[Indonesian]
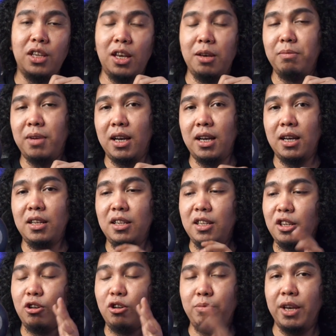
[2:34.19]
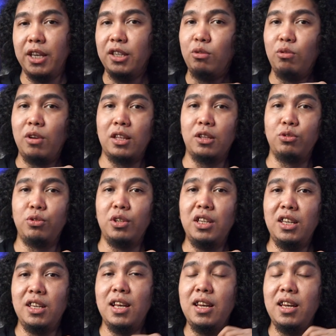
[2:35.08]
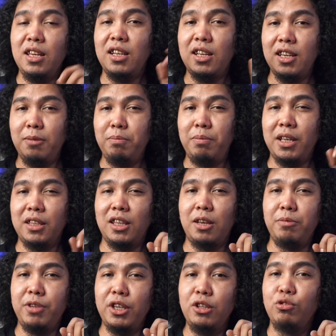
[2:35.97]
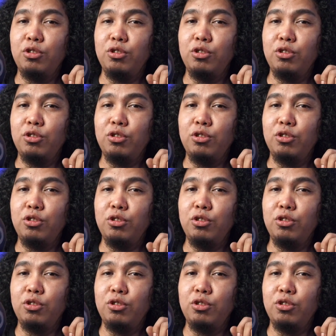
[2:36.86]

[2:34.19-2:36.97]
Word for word: mAh di OBS 200 ini dan diklaim playtime-nya